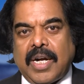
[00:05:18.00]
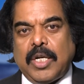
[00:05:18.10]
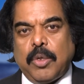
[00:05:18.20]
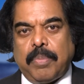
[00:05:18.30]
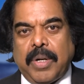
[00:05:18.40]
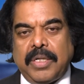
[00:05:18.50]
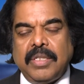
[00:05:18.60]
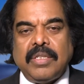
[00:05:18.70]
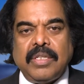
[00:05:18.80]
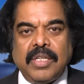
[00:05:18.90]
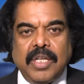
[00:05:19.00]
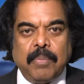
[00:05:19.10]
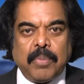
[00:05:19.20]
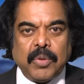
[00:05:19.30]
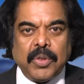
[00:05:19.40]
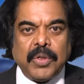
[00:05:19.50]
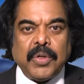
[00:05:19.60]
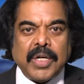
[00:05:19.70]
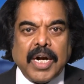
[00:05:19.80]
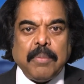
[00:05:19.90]
கட்டுப்பாடு இப்பொழுது
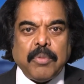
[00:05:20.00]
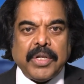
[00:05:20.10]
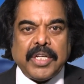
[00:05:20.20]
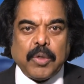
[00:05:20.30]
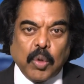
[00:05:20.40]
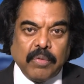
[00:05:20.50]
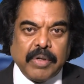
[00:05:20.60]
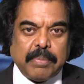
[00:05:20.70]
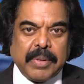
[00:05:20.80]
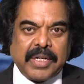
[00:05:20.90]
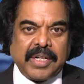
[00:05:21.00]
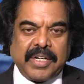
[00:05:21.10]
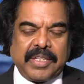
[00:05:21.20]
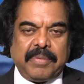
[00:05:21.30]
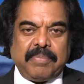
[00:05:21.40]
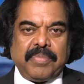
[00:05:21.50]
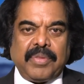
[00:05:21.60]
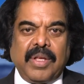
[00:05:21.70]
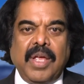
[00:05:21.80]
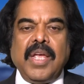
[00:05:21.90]
நடைமுறைக்கு கொண்டு வரப்பட்டிருக்கிறது
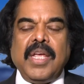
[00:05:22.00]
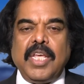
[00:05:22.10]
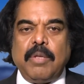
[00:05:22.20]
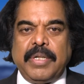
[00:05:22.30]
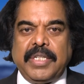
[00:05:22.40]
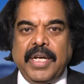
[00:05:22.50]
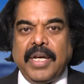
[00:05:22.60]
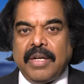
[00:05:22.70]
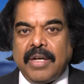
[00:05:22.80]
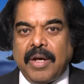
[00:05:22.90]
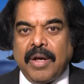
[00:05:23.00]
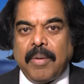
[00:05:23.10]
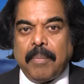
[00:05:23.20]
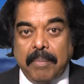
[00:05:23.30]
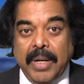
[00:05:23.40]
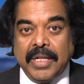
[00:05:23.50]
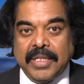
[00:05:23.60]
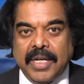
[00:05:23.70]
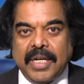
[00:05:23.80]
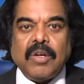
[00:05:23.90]
இது பற்றிய
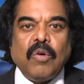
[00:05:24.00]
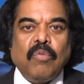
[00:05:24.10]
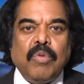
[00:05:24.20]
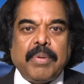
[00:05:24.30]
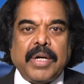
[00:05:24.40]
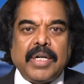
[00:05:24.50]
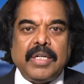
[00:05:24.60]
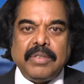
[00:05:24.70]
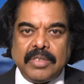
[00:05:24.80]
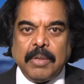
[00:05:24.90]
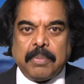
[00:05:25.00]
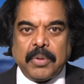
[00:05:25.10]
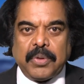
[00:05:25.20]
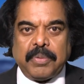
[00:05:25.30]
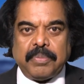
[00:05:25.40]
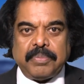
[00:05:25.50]
மேலதிக விவரங்கள் இப்பொழுது